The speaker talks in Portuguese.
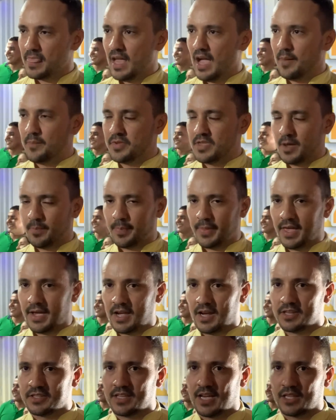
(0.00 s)
a minha
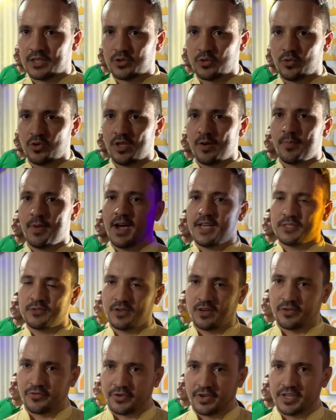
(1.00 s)
pré-candidatura mais
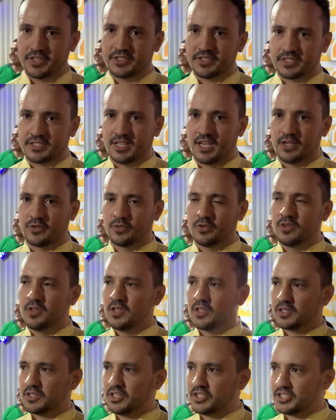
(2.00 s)
uma vez dizendo
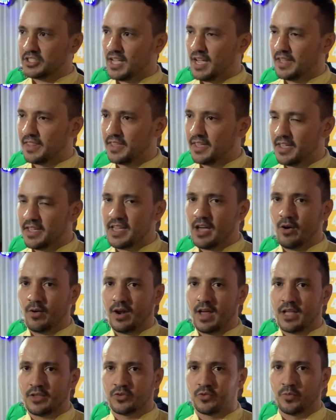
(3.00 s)
que estarei ao
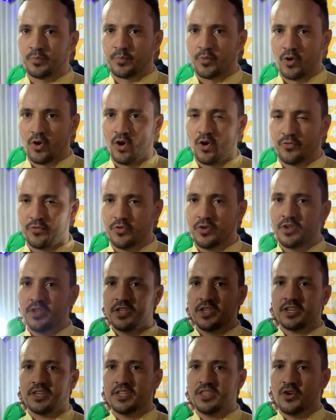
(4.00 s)
lado do povo
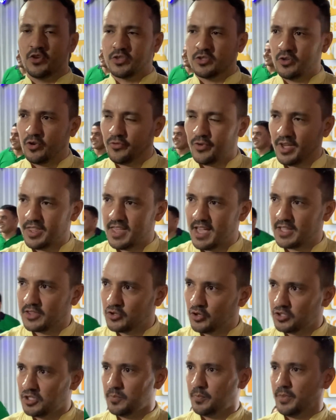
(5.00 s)
e que não sou
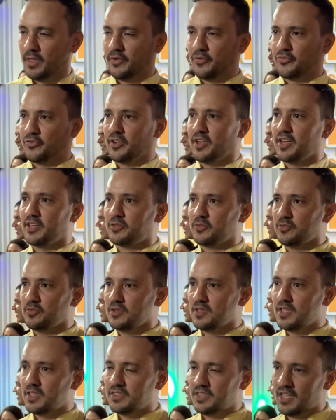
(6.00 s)
vereador de prefeito,
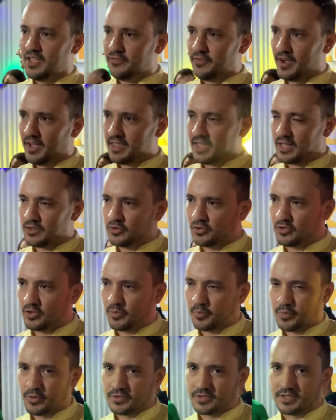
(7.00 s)
nem vereador de
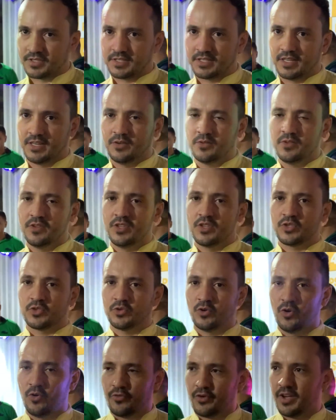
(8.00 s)
oposição,
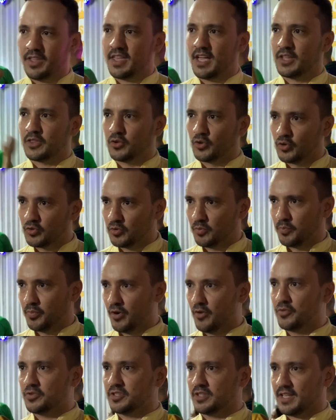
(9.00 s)
sou vereador do
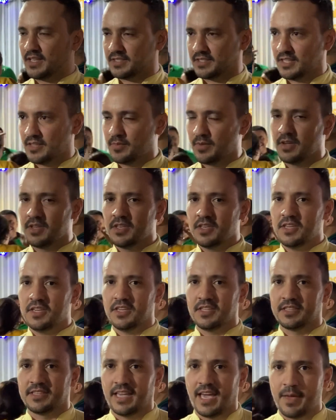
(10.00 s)
povo de Iracema.
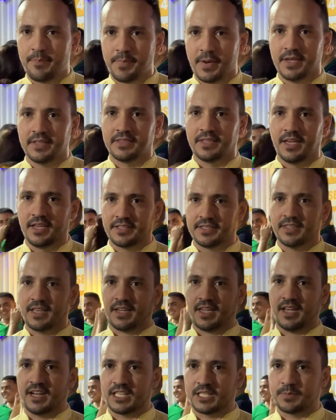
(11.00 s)
Independente
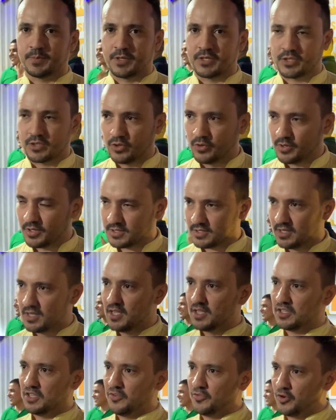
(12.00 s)
daquelas pessoas
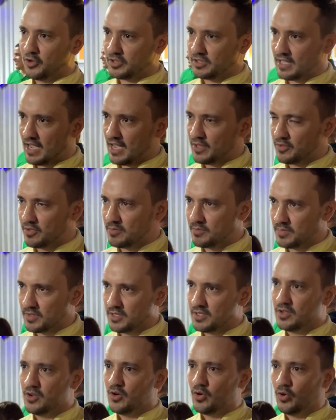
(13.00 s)
que votaram em
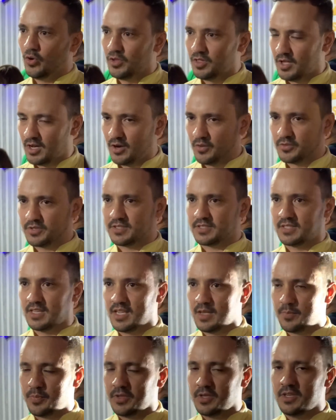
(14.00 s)
mim ou não,
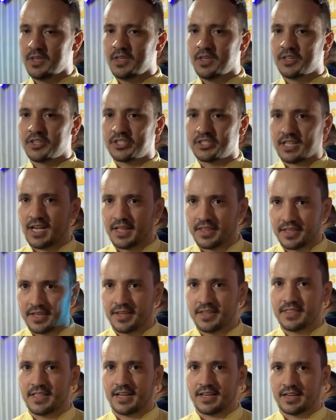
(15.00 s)
sempre
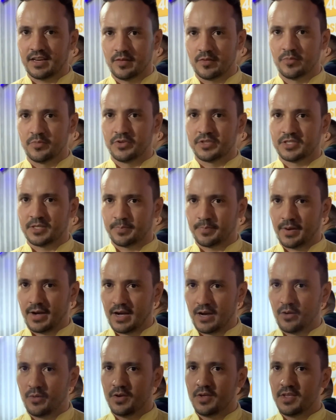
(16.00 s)
estarei na Câmara
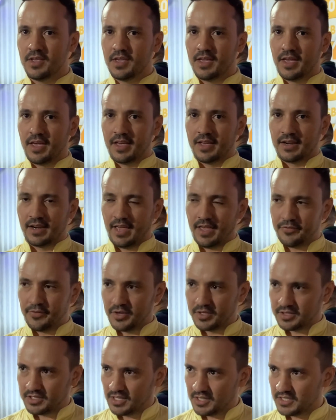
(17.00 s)
Municipal
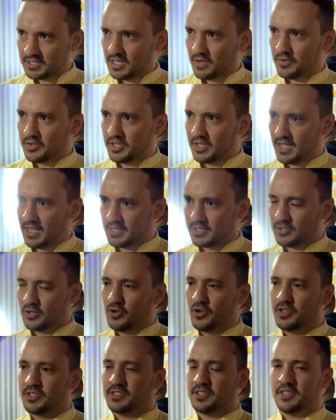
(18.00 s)
levantando as
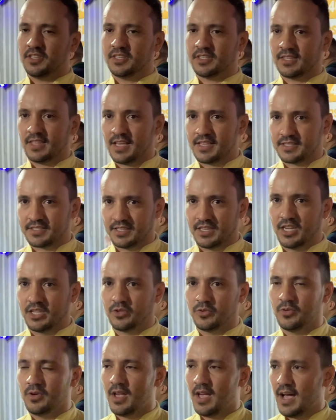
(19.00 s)
reivindicações e
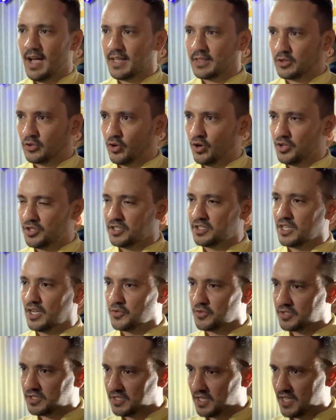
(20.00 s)
trazendo à tona e
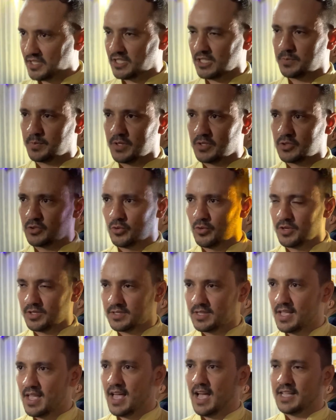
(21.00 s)
dando ciência às pessoas
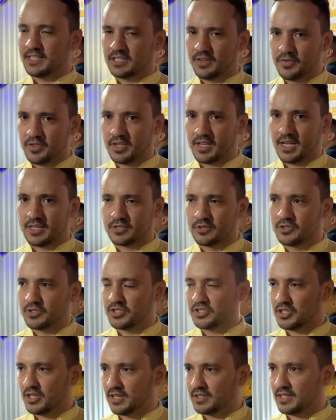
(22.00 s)
as reivindicações que
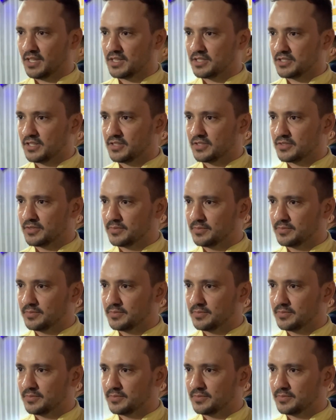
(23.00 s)
chegam até a gente.